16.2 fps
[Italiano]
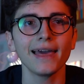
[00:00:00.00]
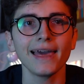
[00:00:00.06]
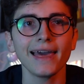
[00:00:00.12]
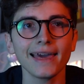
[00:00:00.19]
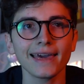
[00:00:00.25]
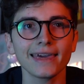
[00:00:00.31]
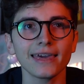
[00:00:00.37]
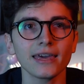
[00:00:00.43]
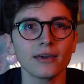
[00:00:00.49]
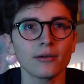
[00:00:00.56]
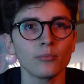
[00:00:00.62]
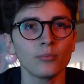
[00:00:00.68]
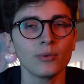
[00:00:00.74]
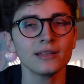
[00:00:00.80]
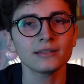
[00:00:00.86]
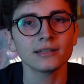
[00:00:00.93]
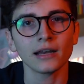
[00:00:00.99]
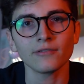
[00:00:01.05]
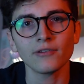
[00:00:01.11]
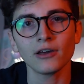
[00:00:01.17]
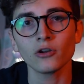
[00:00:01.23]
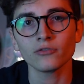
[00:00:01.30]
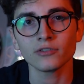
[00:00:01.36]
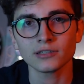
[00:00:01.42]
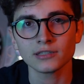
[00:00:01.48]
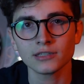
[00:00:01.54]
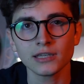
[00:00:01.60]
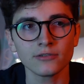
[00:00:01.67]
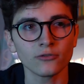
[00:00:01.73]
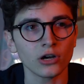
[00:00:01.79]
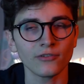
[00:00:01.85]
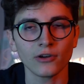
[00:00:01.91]
è che mentre a livello
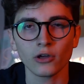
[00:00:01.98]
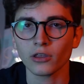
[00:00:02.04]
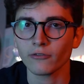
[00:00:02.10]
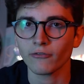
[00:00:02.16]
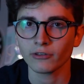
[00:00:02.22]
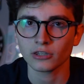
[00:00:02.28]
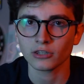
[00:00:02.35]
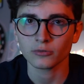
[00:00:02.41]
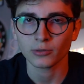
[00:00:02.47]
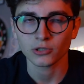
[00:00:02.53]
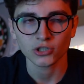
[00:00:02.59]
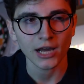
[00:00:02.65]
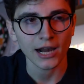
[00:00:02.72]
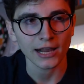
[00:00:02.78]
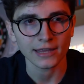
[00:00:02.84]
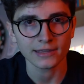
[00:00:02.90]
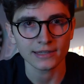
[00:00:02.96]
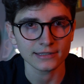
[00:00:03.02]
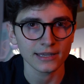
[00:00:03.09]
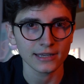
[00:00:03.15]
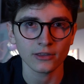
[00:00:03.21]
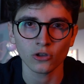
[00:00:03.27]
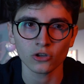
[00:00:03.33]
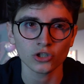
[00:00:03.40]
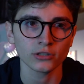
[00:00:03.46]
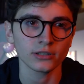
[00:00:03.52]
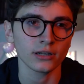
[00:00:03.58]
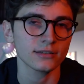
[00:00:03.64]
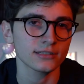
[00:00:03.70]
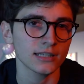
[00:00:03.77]
visivo, a livello di effetti speciali, di disegno, eccetera,